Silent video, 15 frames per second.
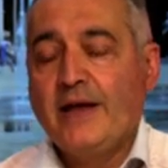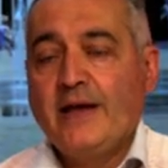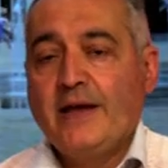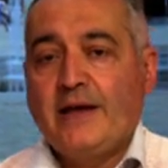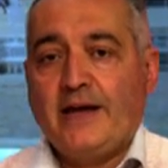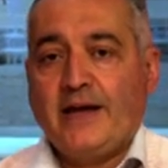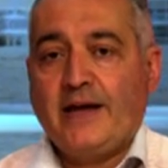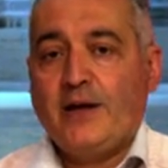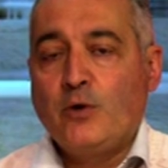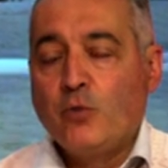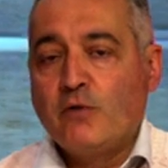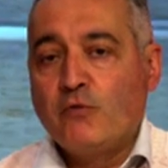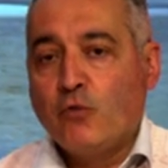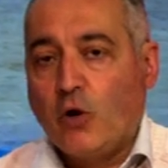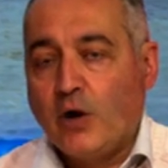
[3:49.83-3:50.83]
eh, lui
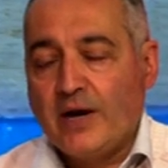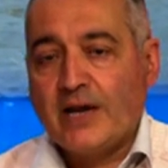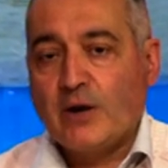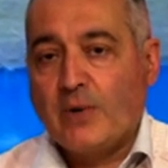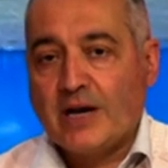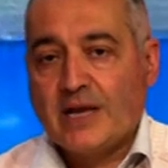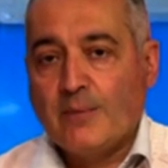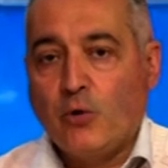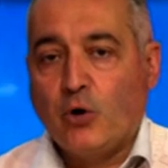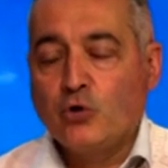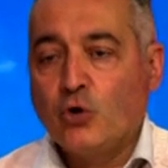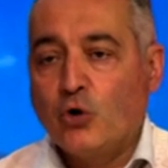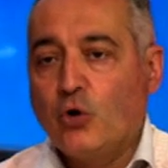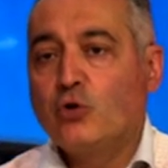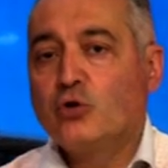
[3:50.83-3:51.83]
vuole in qualche modo
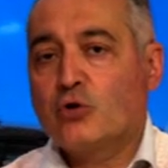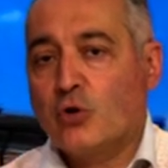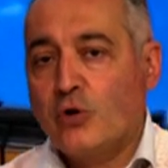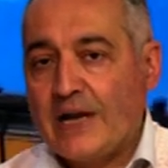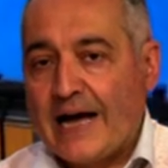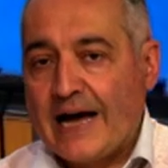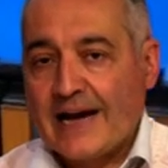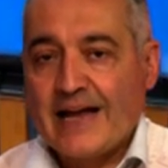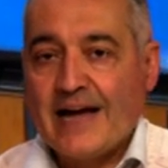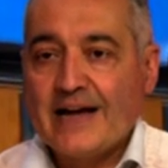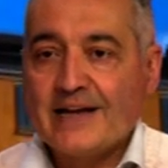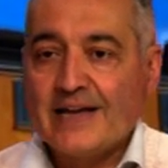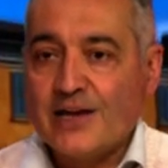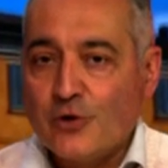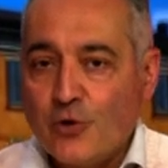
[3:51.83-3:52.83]
controllare anche
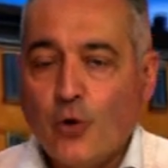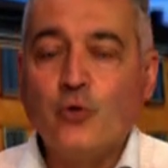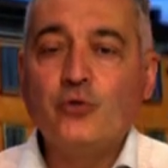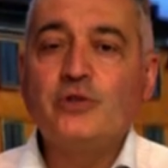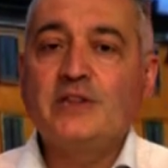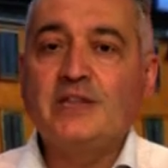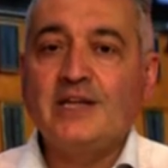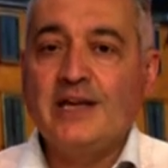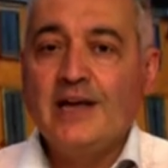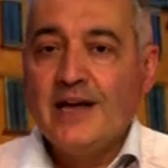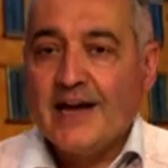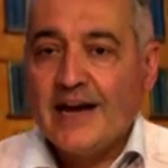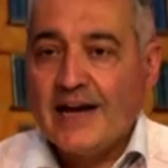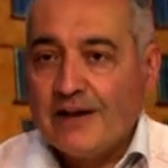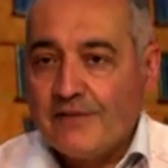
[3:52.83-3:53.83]
i conti e
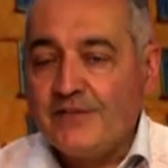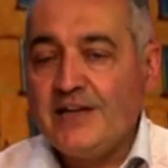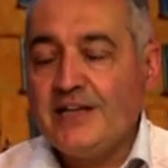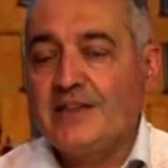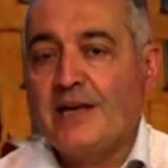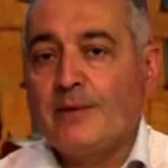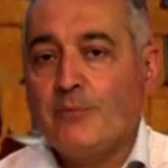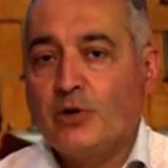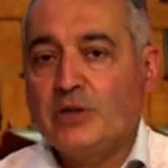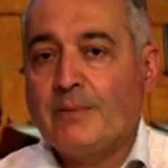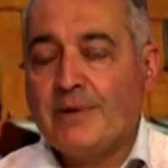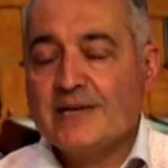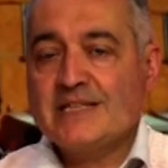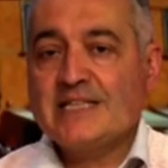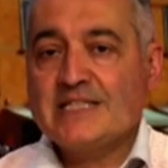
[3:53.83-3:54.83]
la vita in modo
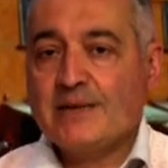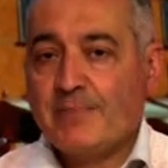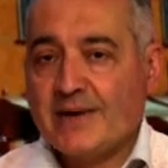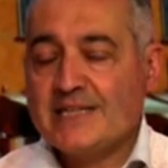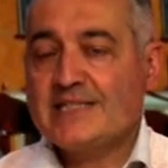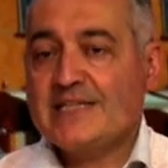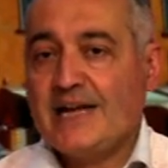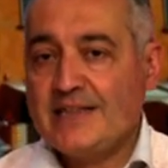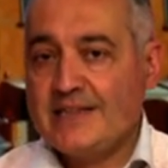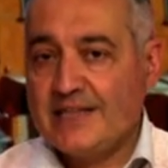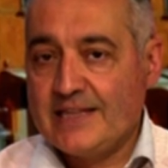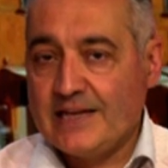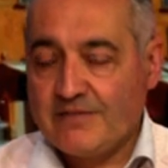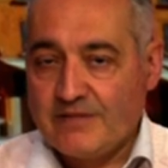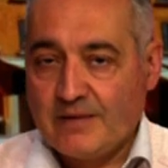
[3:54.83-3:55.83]
abbastanza pressante della
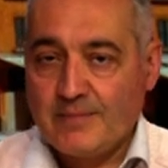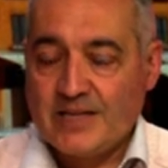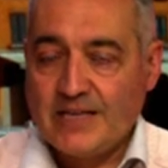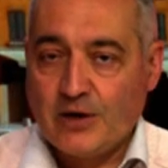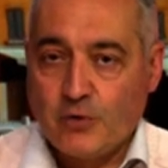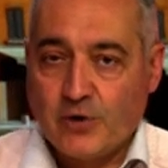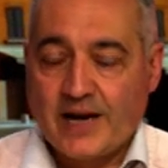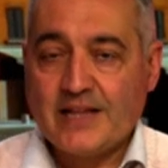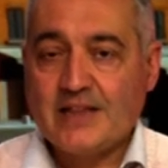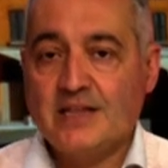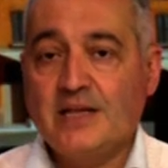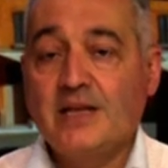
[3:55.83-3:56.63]
famiglia Goretti.